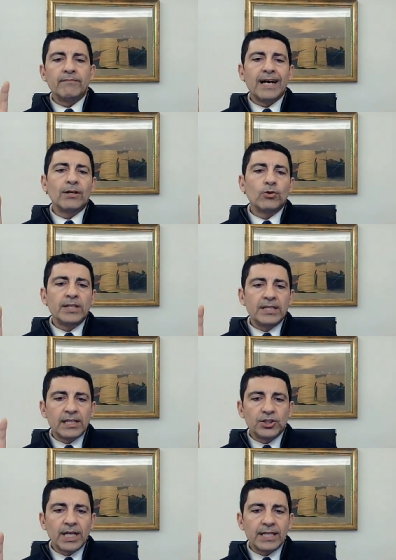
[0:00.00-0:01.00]
vanno
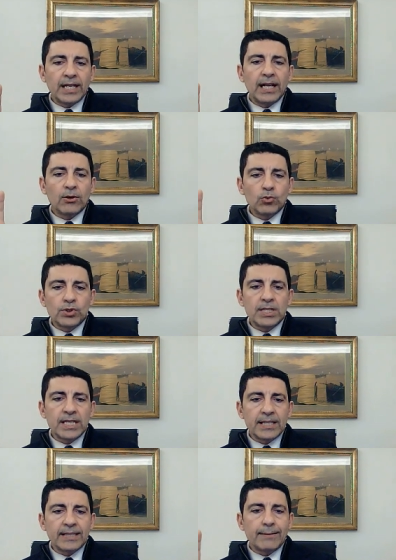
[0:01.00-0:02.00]
rintracciate nella
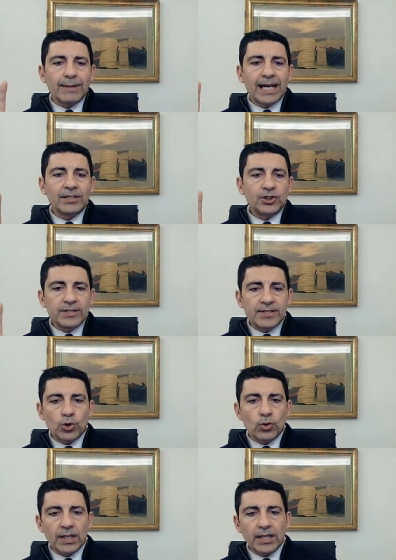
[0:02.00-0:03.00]
cosiddetta mala
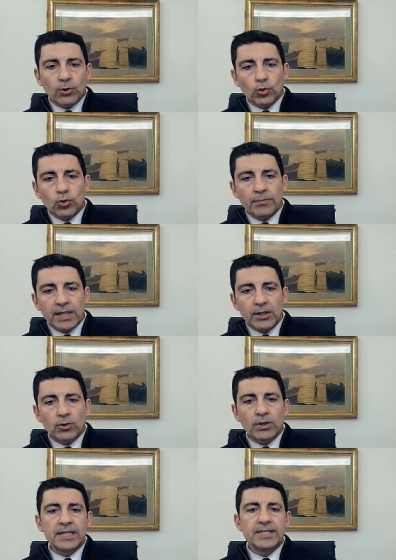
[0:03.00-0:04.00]
gestione del
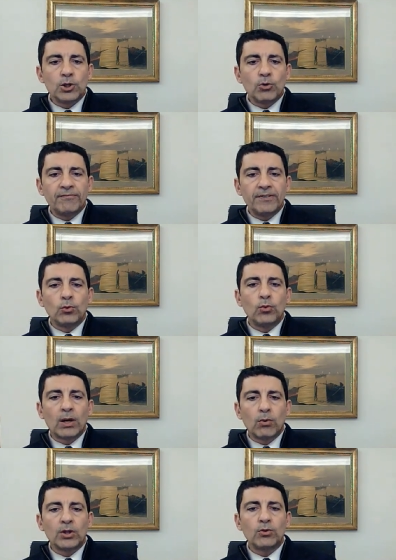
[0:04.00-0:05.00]
condominio, che si
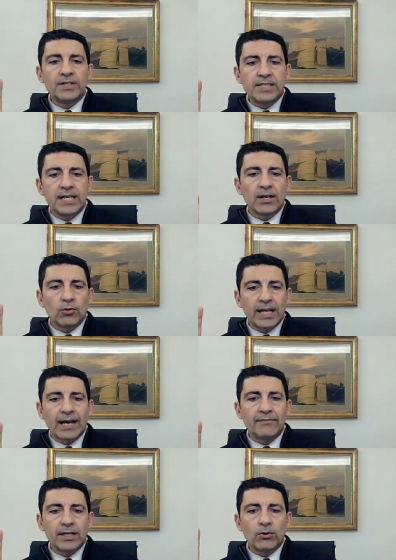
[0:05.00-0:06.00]
configura quando vi siano
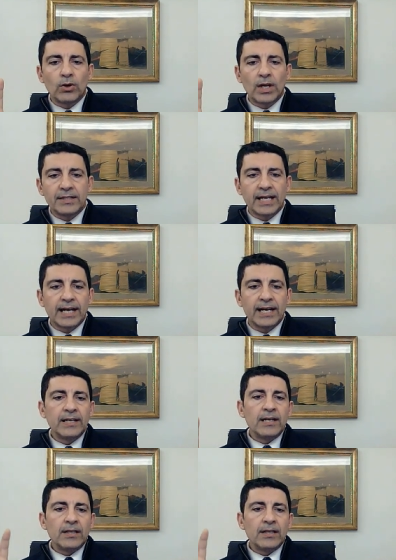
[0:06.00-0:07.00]
gravi
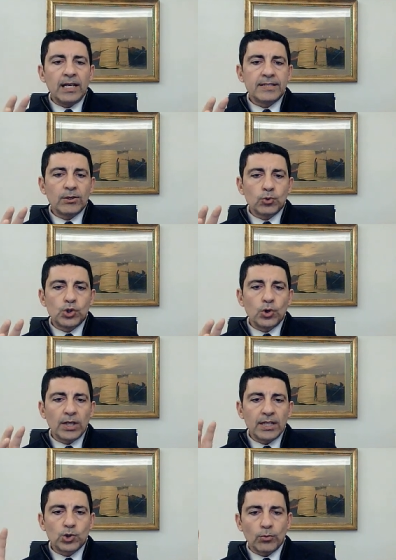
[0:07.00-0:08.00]
irregolarità
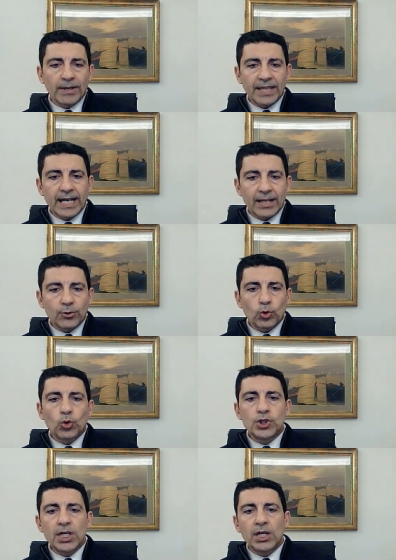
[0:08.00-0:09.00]
nell'esecuzione del suo mandato,
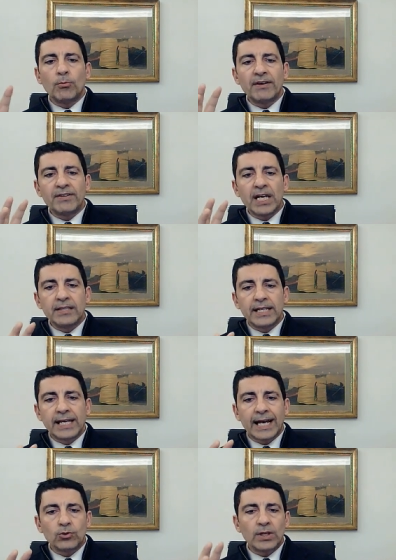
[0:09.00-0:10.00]
così come viene
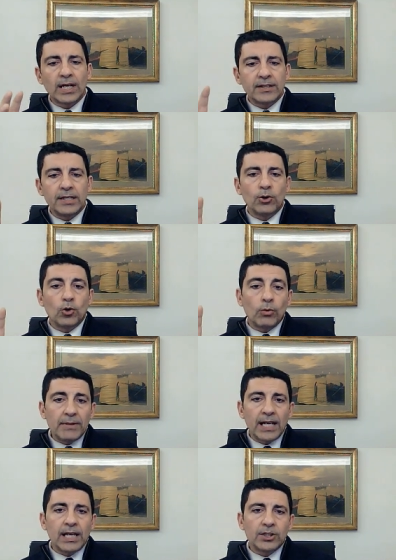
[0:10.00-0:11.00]
indicato dall'articolo
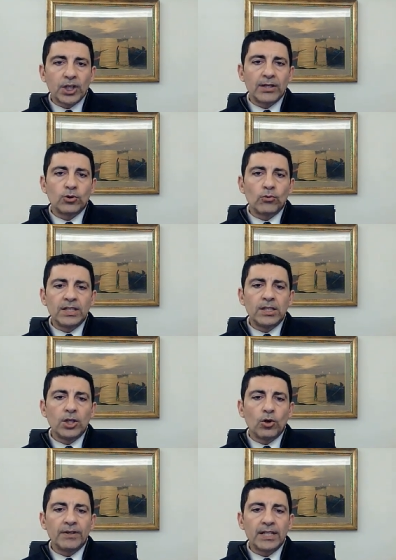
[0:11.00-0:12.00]

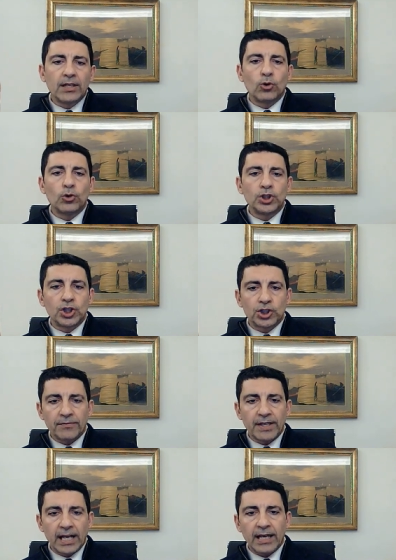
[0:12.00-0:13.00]
1129 del codice civile.